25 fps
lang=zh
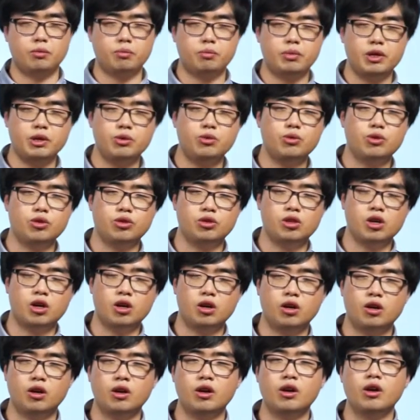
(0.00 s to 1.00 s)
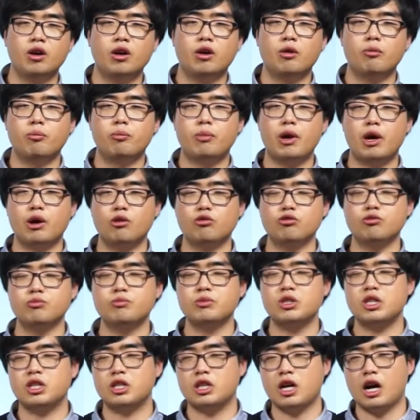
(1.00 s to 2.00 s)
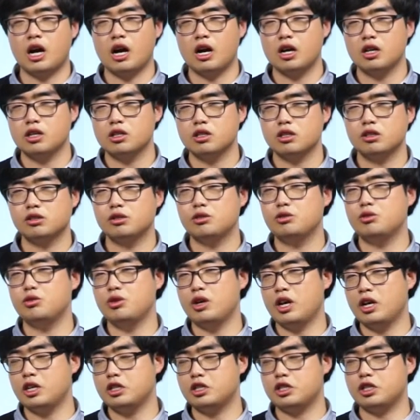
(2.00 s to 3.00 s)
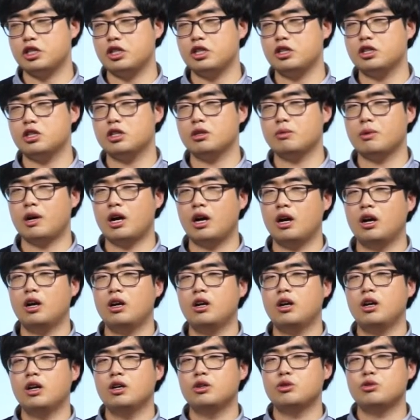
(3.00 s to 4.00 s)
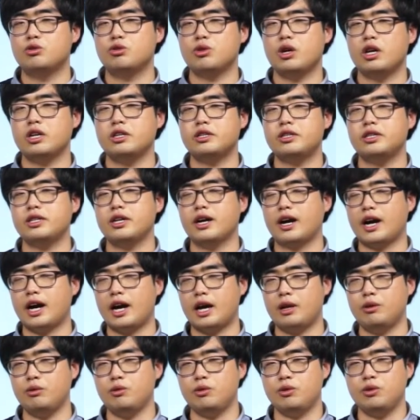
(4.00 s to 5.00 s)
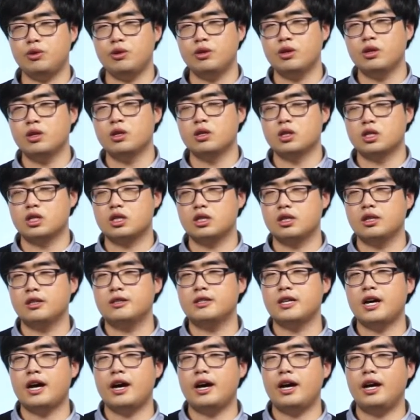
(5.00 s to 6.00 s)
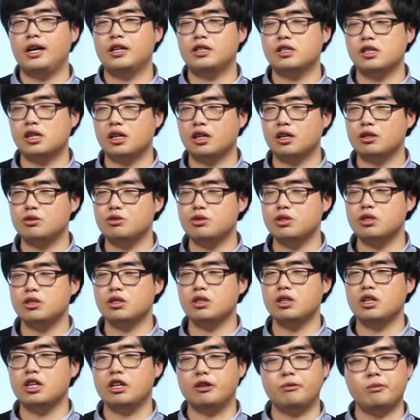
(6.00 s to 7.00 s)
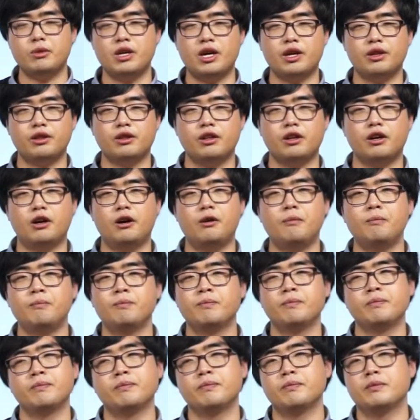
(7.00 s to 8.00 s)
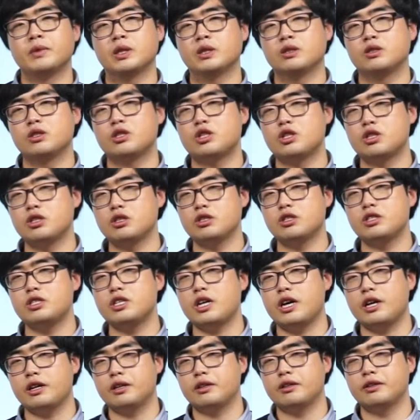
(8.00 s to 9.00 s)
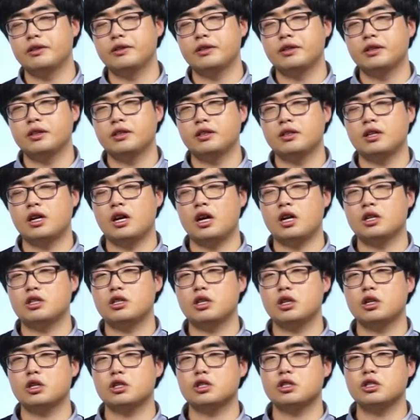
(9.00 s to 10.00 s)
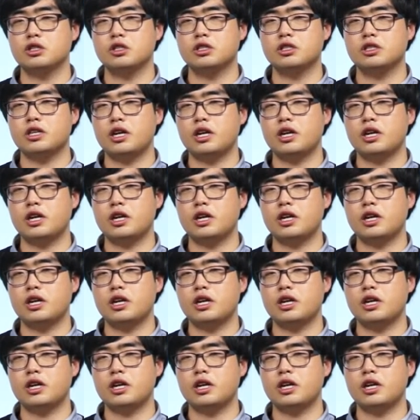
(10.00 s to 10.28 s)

宾语的，배웁니다学习是吧？学习韩语是在这个句子里面的事件，那这个事